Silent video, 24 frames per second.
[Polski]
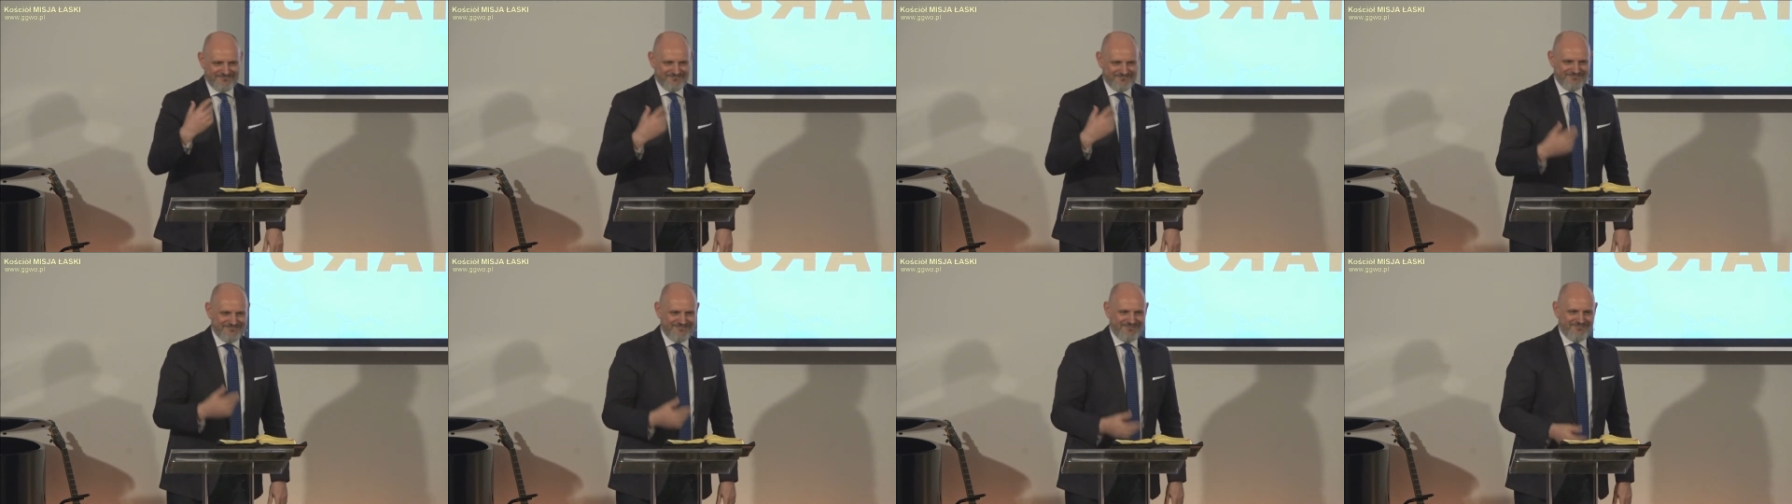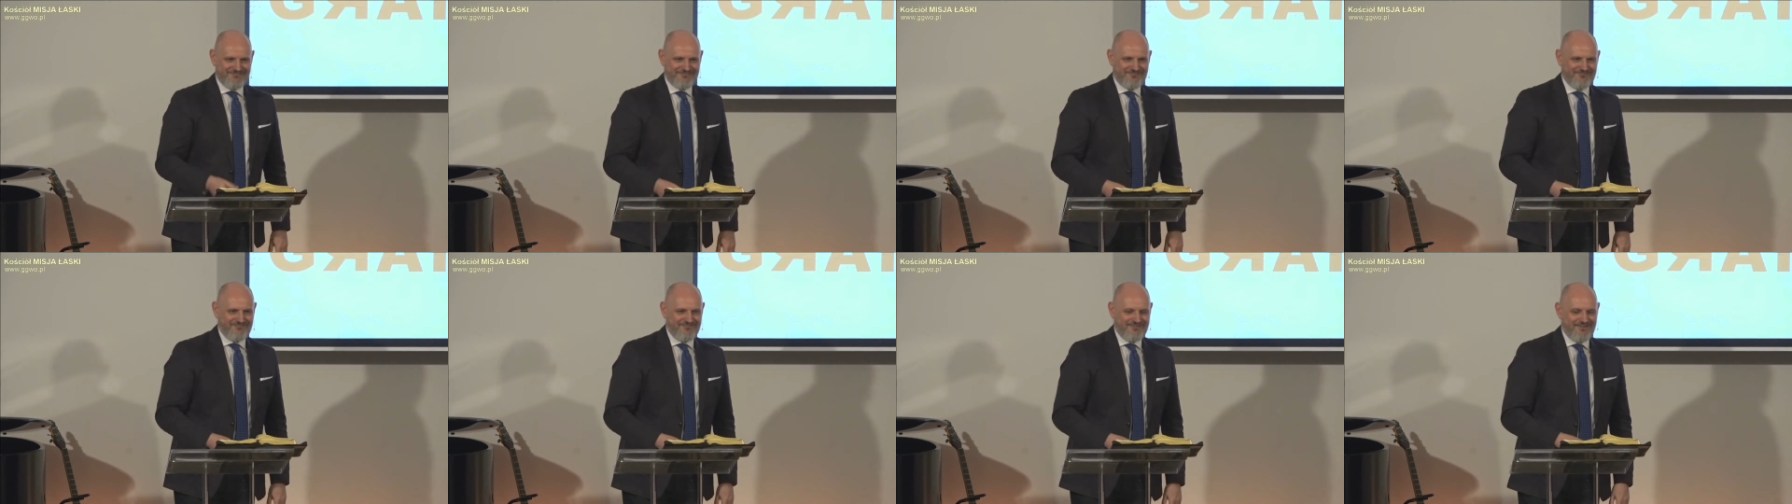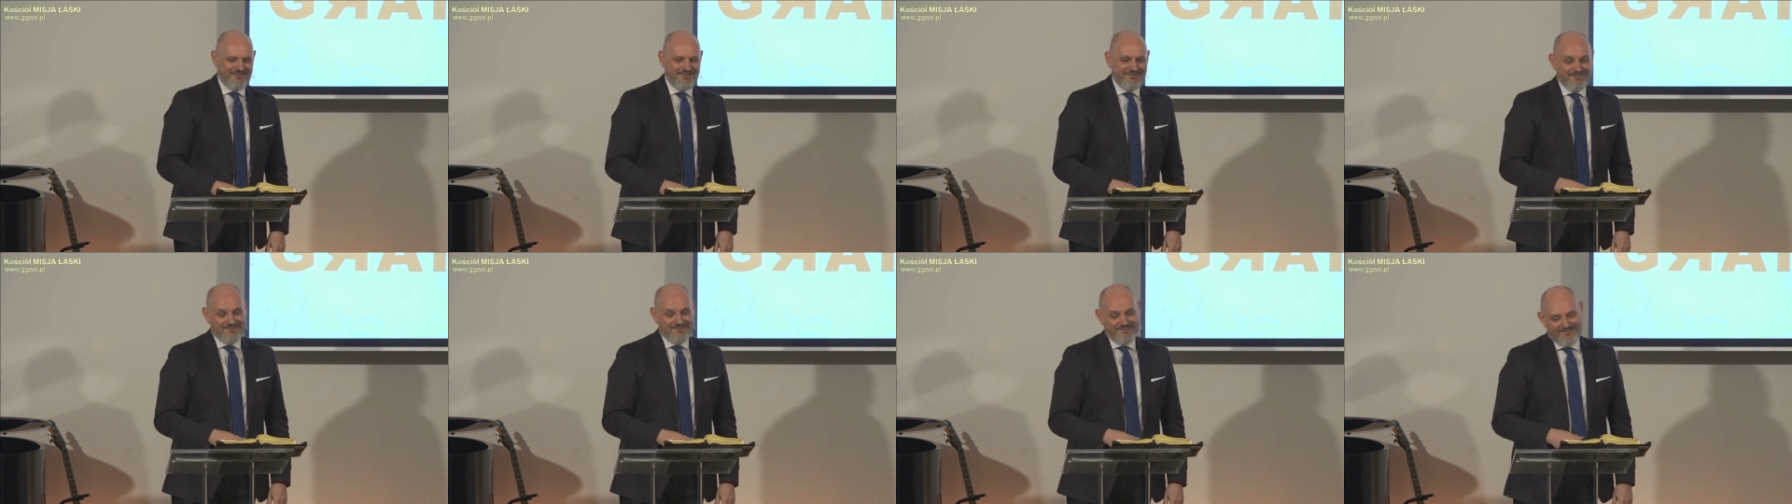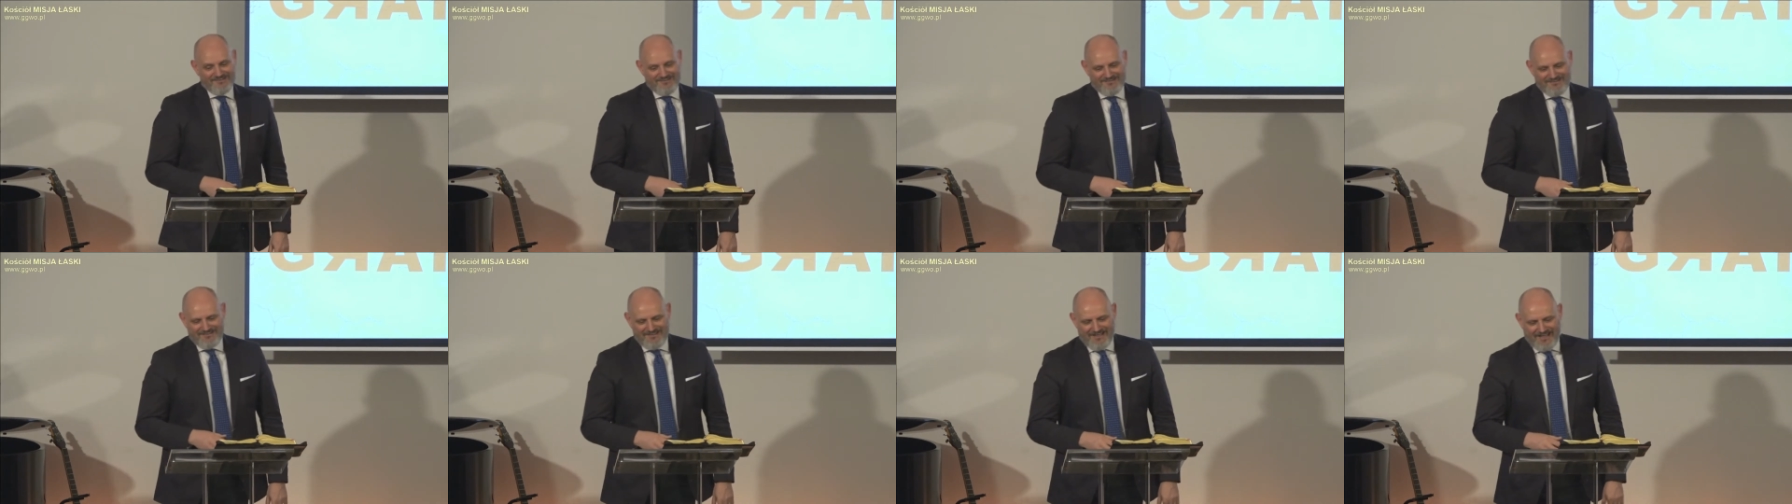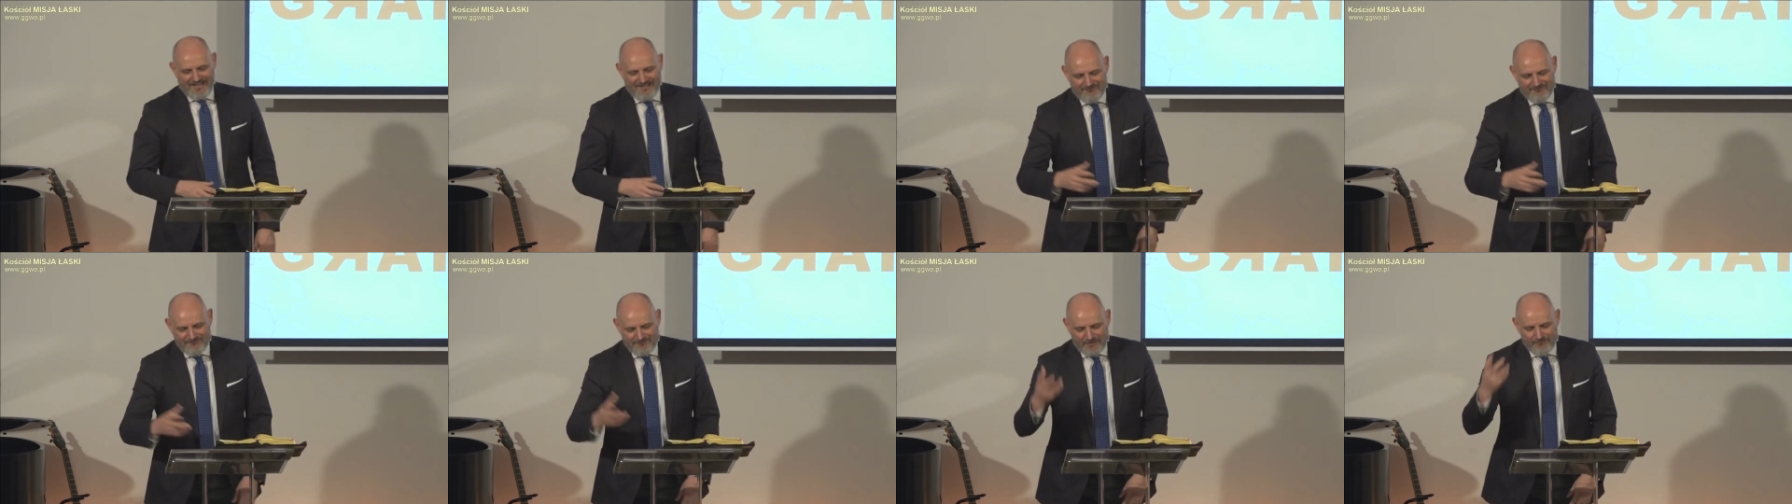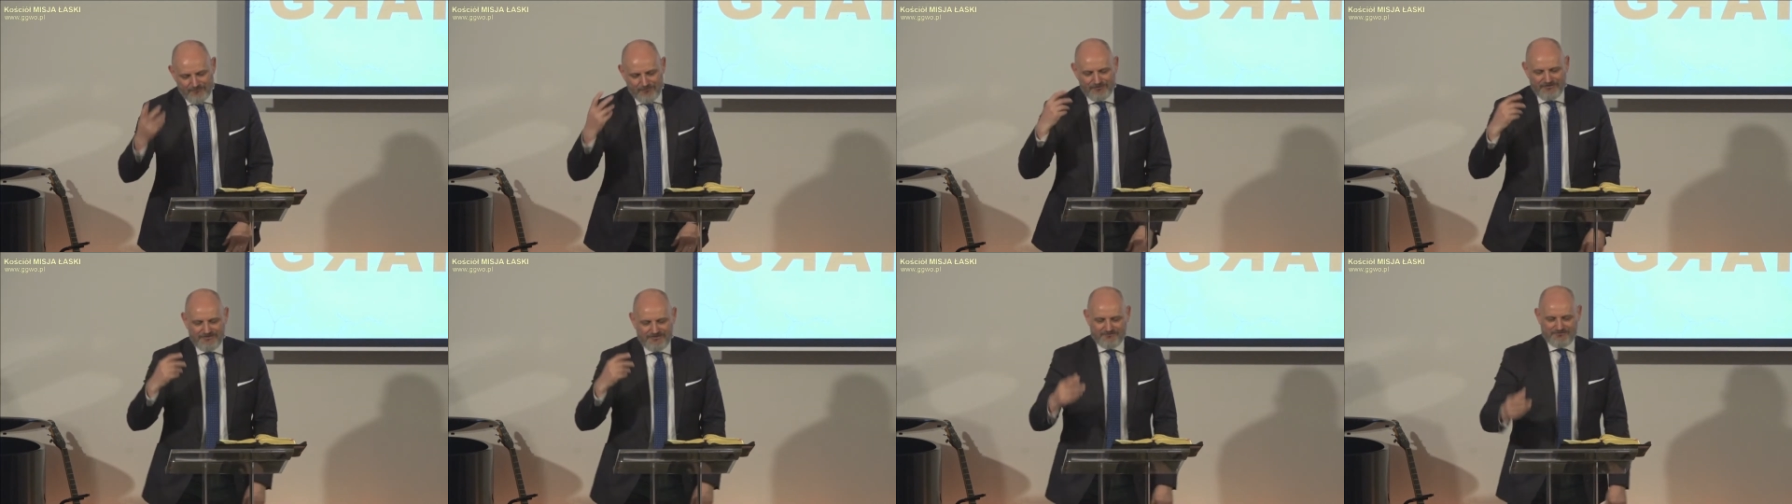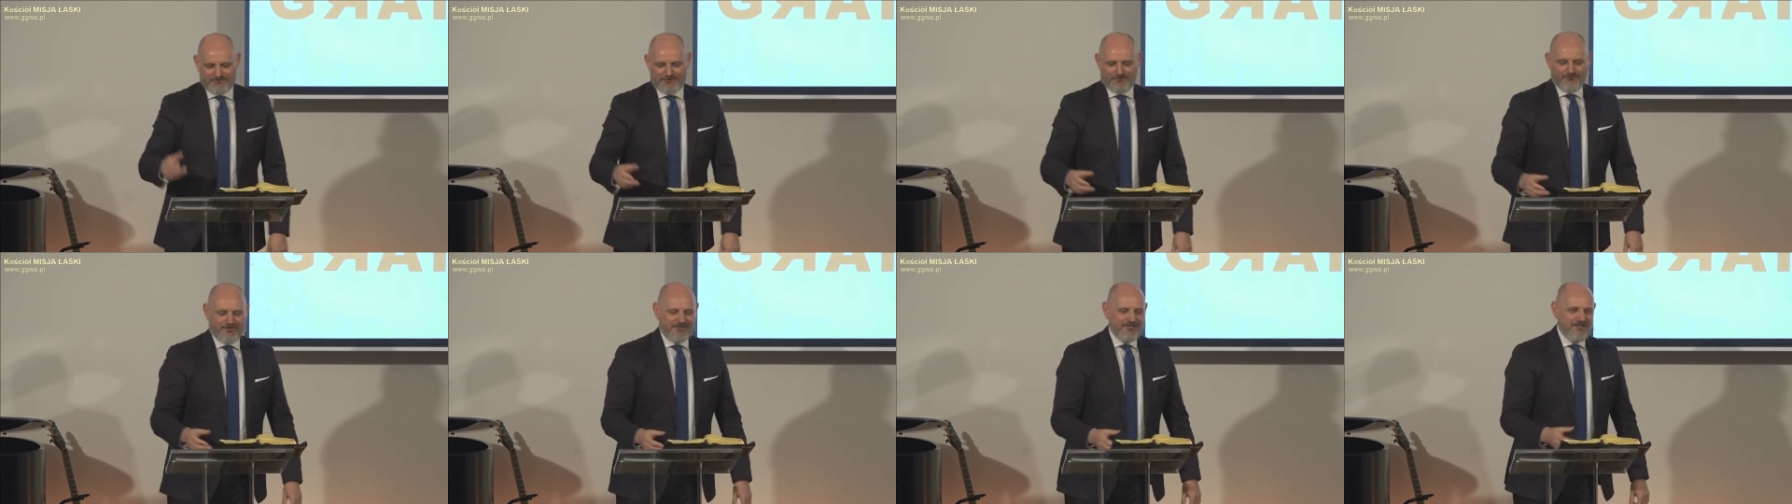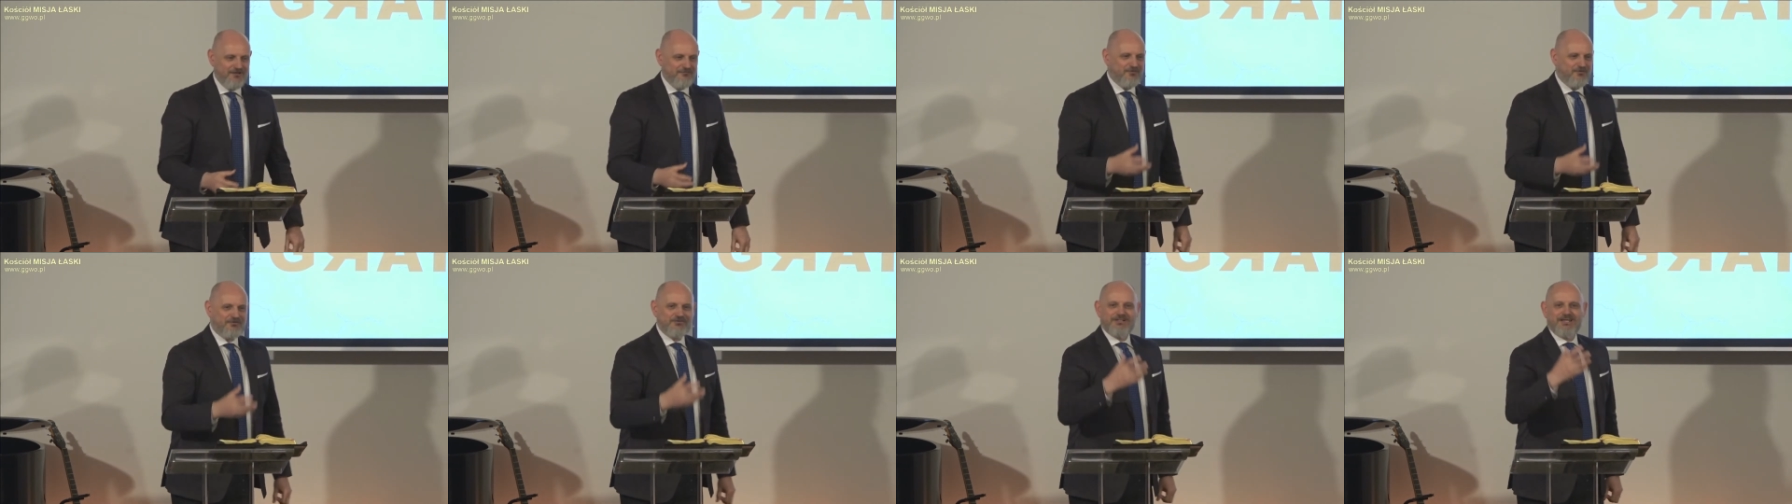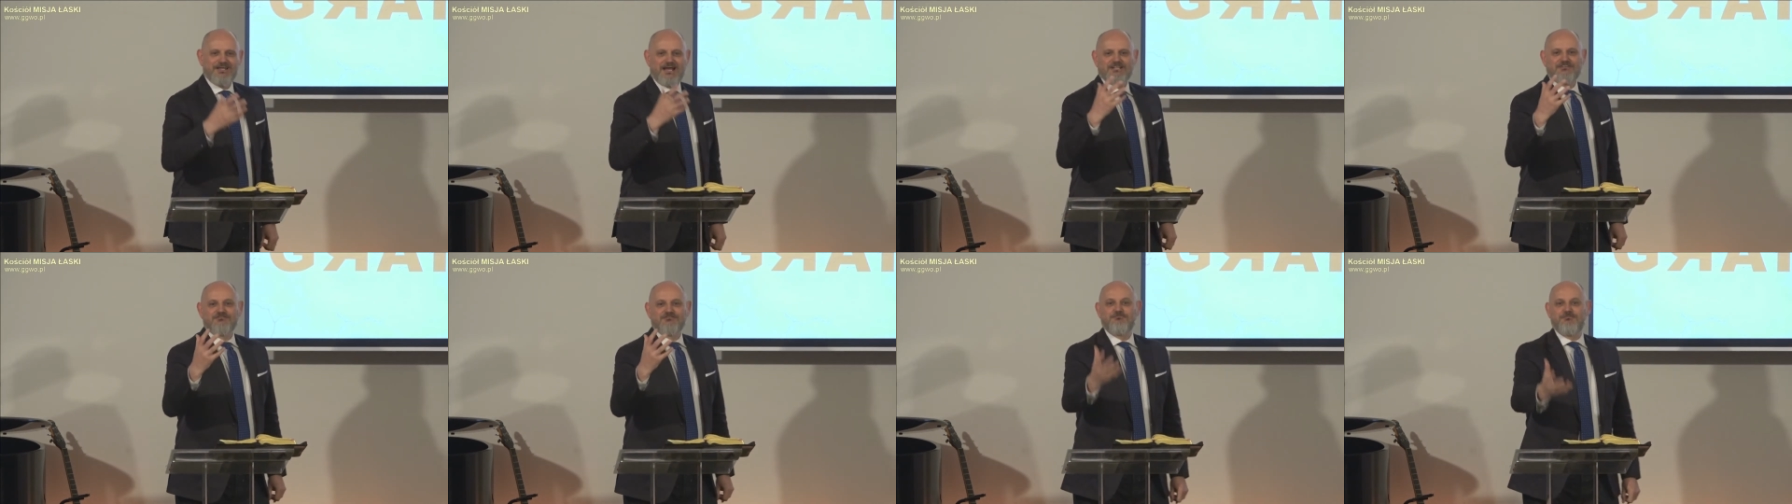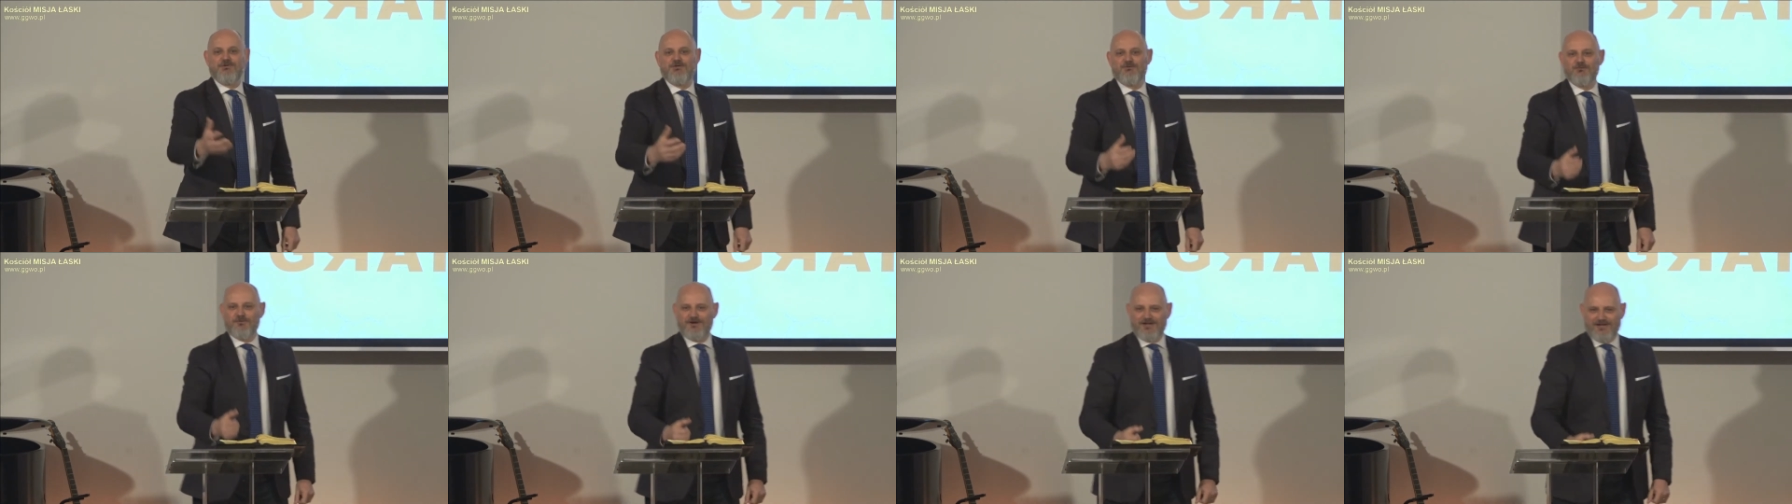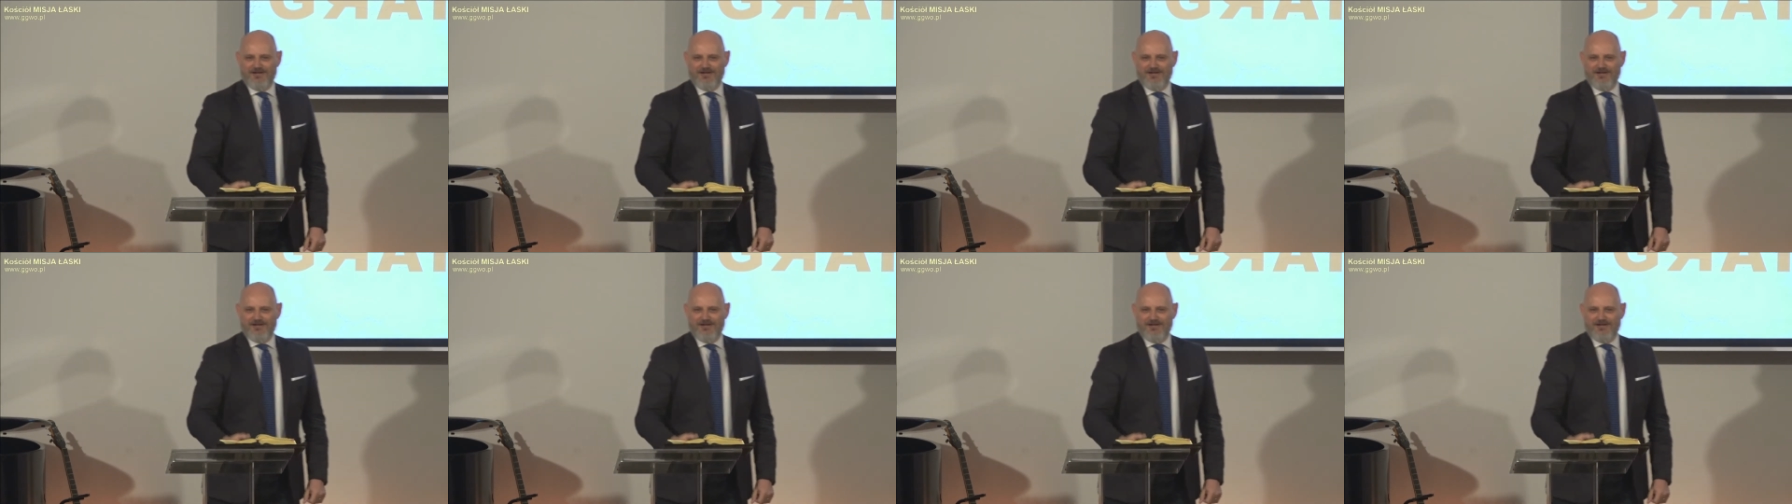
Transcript: zdarzyło, ale, ale albo inny przykład. Może grasz w piłkę